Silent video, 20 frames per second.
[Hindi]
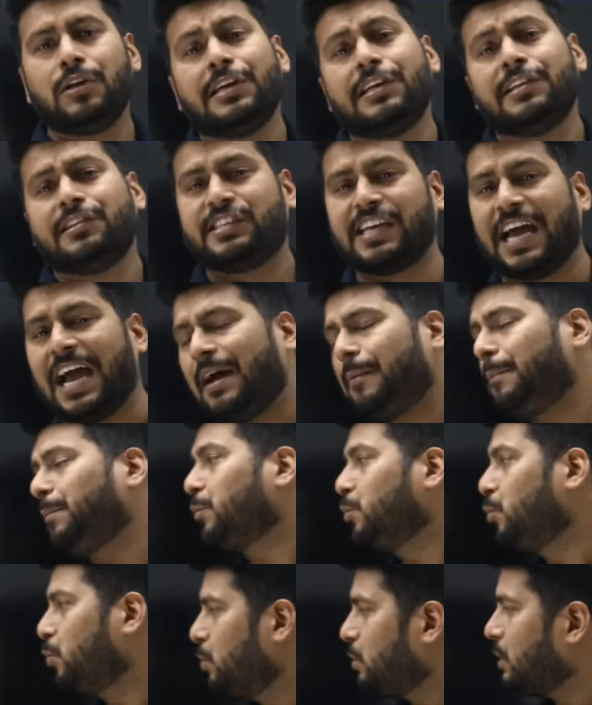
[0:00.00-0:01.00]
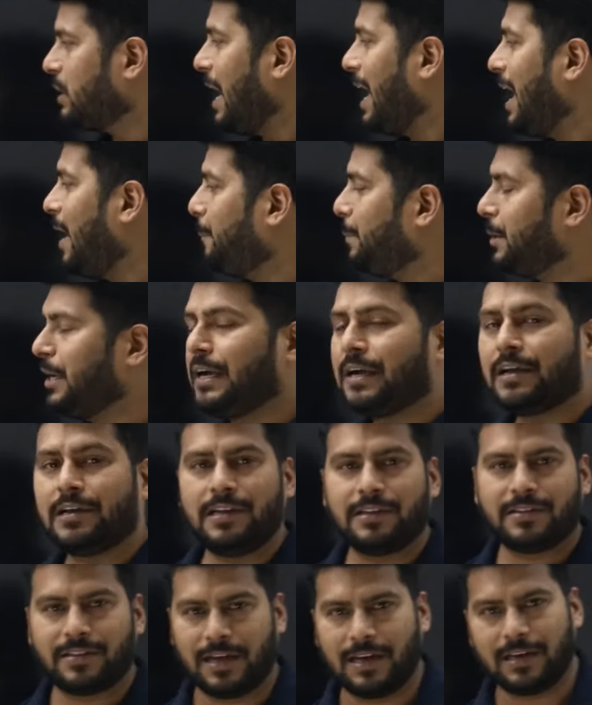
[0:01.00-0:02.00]
चैम्प कोर्स आपके अगले
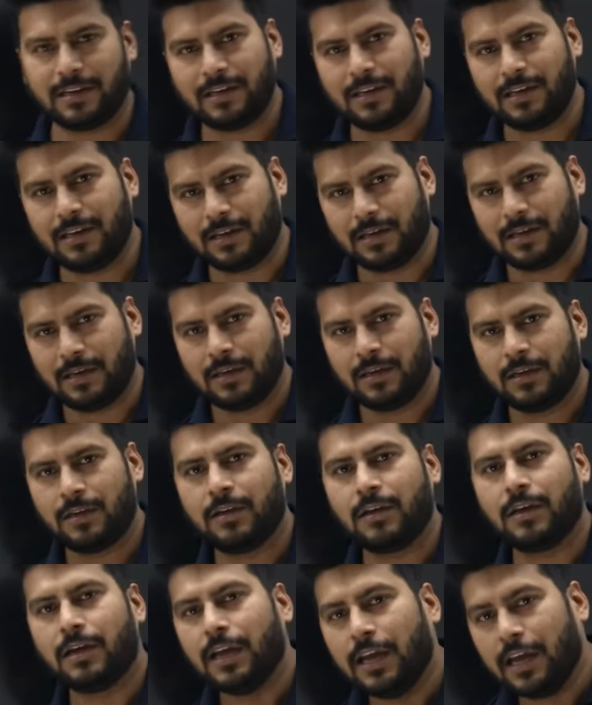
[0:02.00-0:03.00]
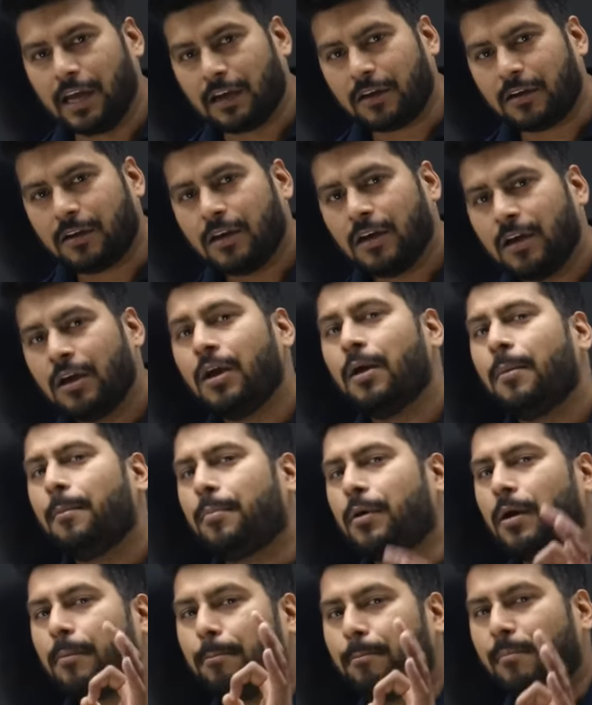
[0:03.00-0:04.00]
साल के लिए एक
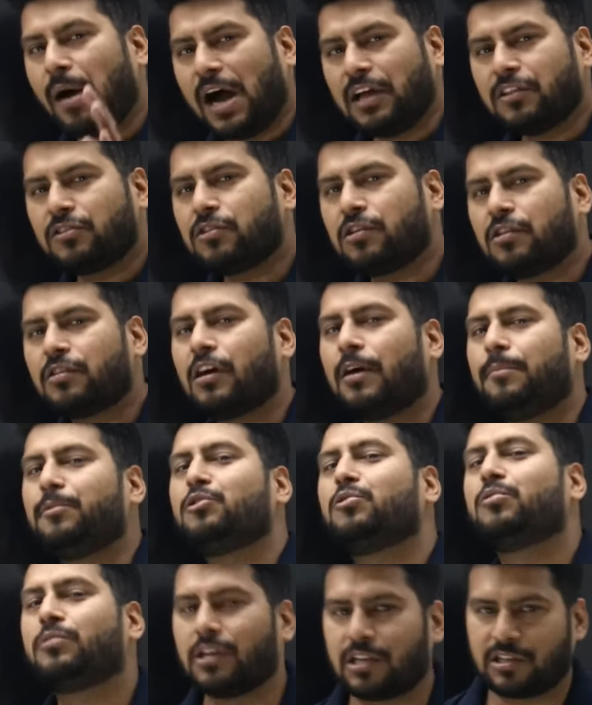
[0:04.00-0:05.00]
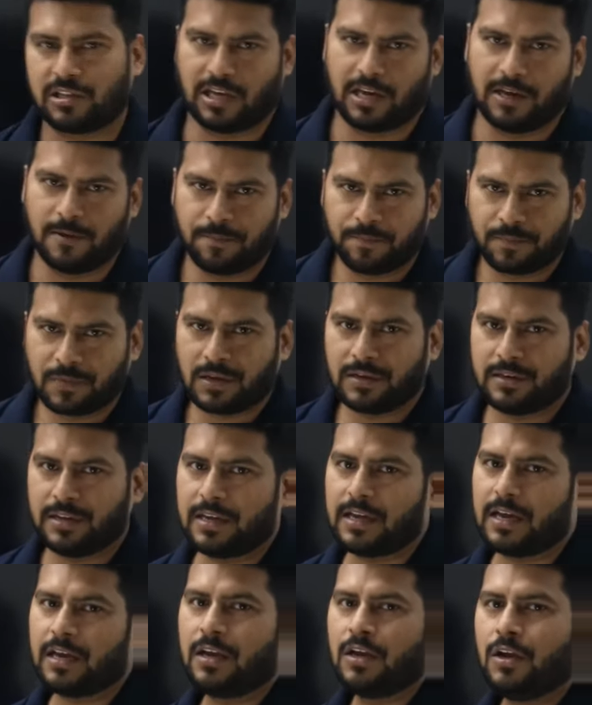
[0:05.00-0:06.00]
ब्रह्मास्त्र साबित हो सकता है ठीक
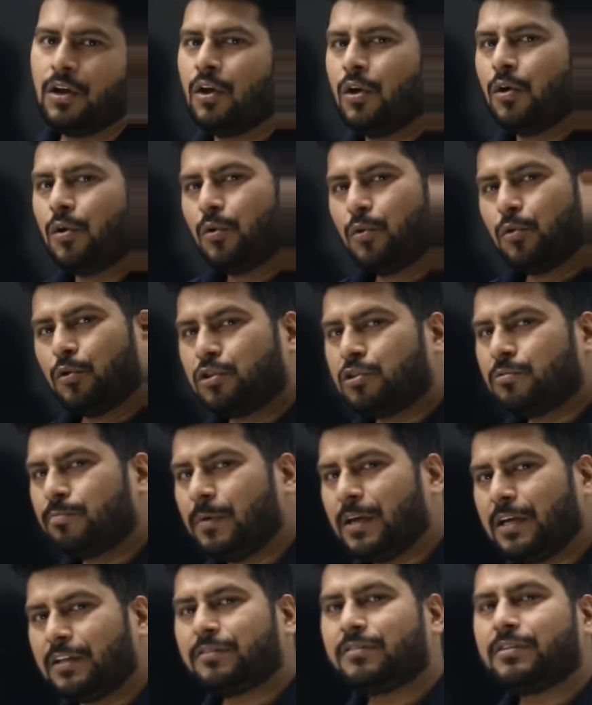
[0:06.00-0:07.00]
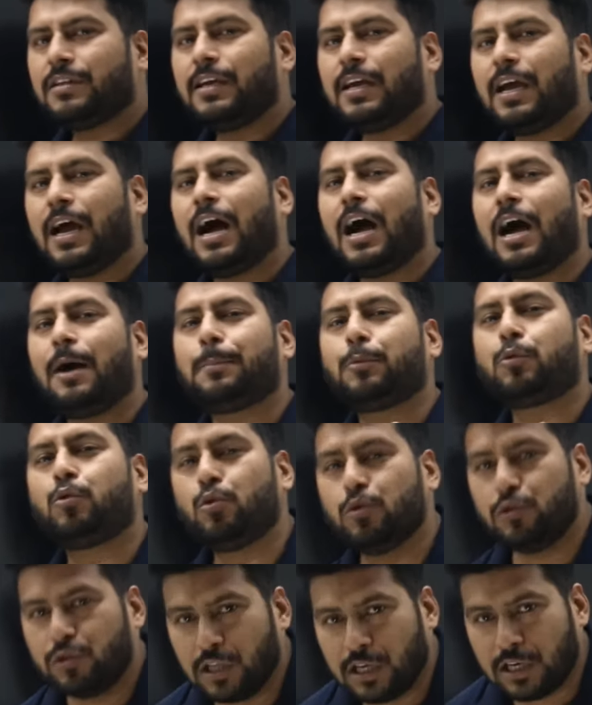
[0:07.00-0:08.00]
है उसमें से आप खुद
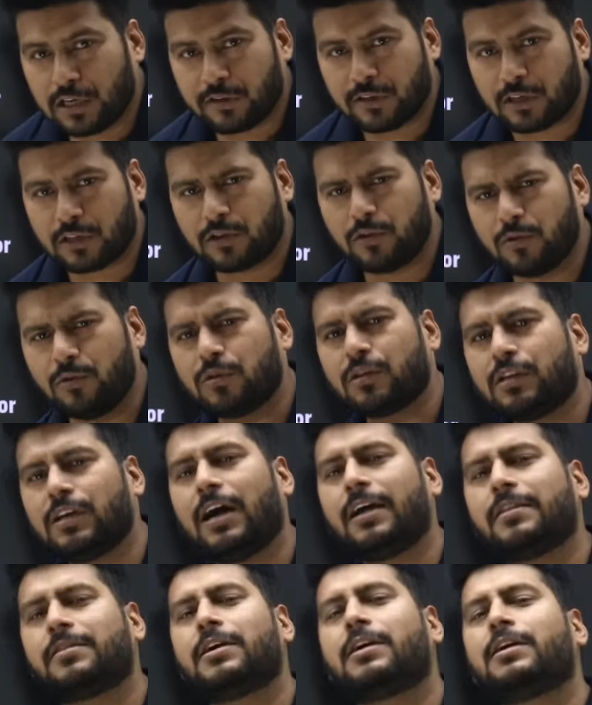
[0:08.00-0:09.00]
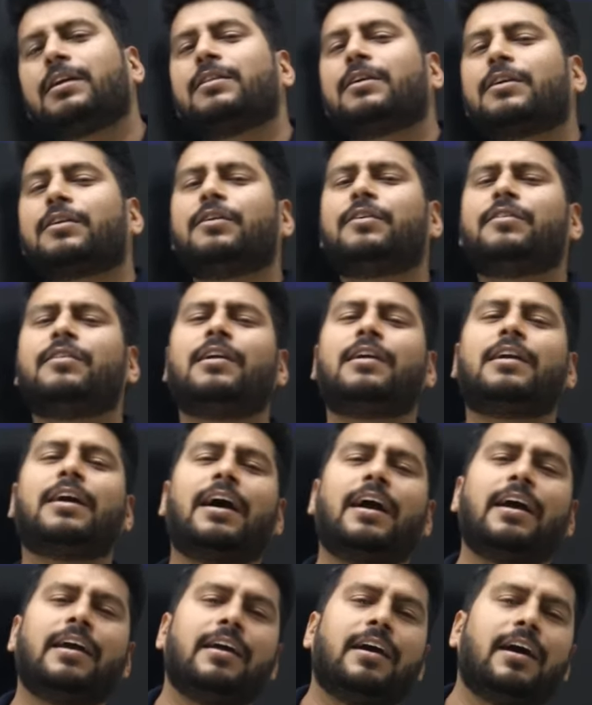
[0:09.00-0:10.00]
देख सकते हो क्या तगड़े तगड़े रिजल्ट
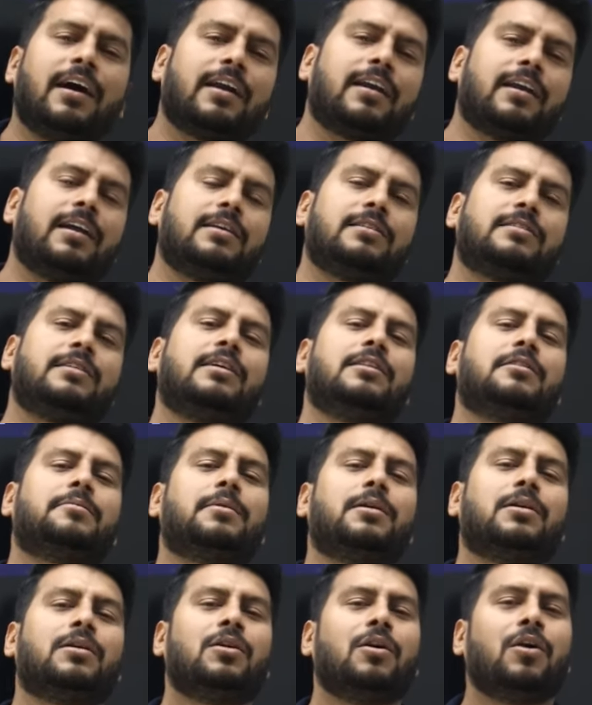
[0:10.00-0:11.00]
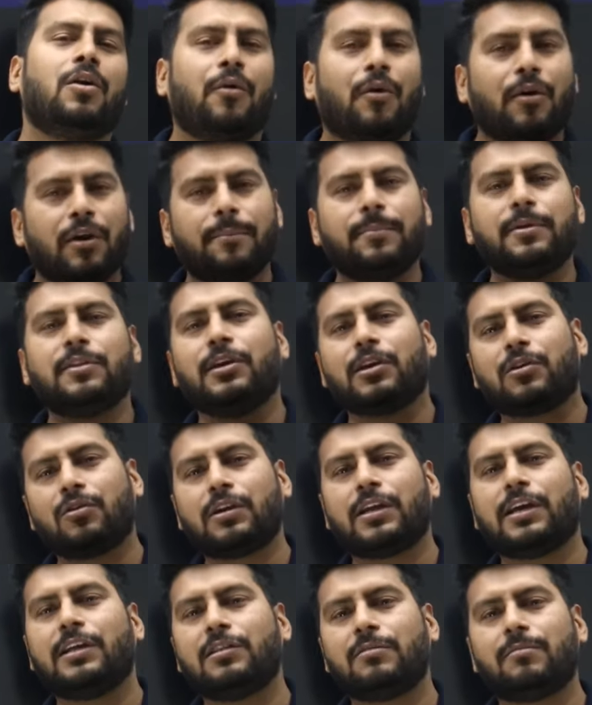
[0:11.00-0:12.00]
आए यार क्लास टेंथ में और अभी देखो
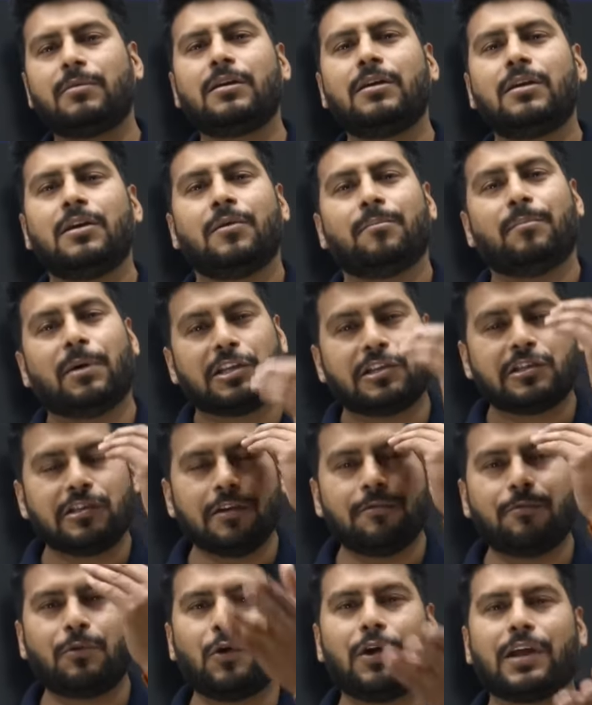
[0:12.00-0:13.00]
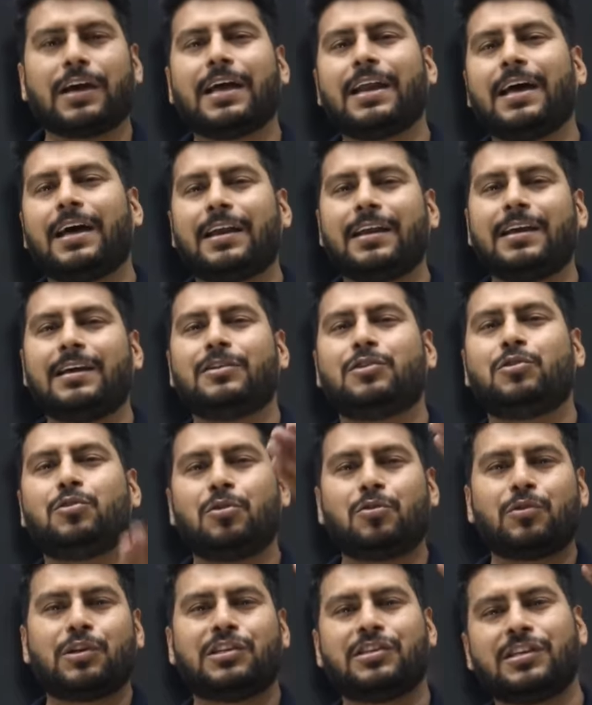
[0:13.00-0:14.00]
टेंथ में बच्चे फोड़ कर आ रहे हैं जो
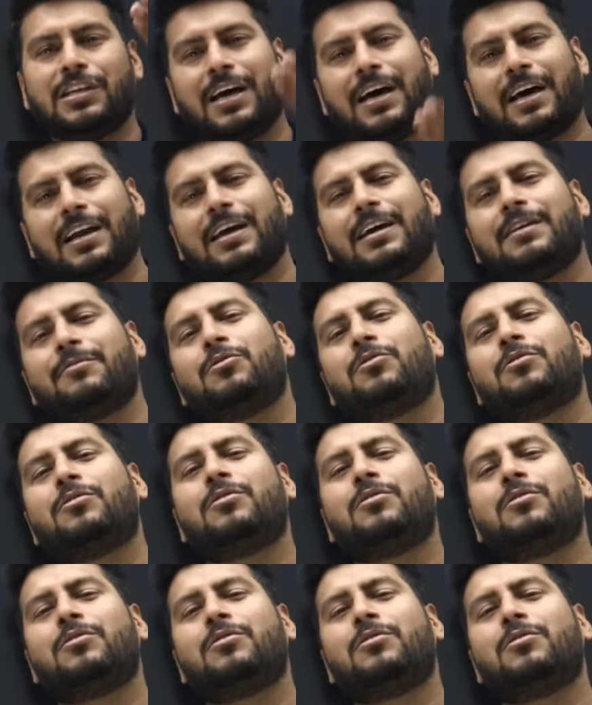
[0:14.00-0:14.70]
क्वेश्चन आ रहा है वो